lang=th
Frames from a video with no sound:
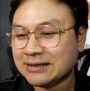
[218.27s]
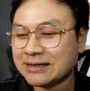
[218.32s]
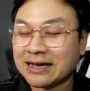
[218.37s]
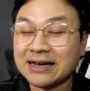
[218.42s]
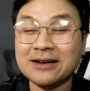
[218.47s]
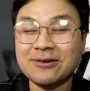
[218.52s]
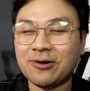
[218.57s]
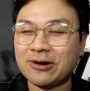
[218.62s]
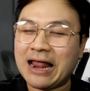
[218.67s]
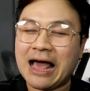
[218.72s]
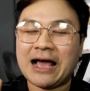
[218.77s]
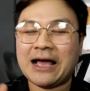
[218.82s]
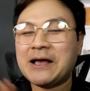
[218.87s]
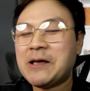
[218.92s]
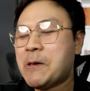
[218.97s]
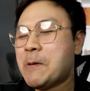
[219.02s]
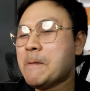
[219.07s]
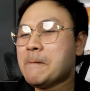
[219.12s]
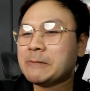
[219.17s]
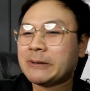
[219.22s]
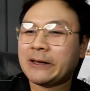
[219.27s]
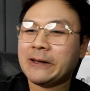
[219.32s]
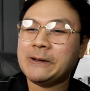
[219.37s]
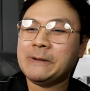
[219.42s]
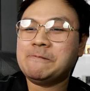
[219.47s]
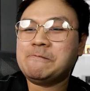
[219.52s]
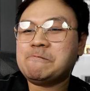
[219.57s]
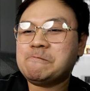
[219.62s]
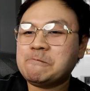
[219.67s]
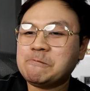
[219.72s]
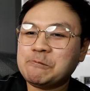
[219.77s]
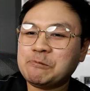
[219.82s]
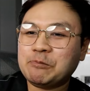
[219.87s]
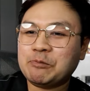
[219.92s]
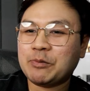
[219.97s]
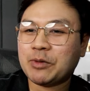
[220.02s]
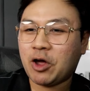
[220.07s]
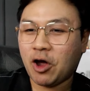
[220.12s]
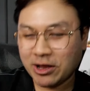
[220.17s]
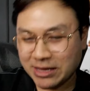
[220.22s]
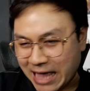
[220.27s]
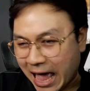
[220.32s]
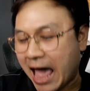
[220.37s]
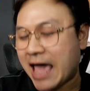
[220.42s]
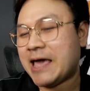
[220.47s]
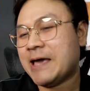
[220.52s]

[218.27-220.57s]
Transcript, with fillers: เกินหกหลักคือก้อนใหญ่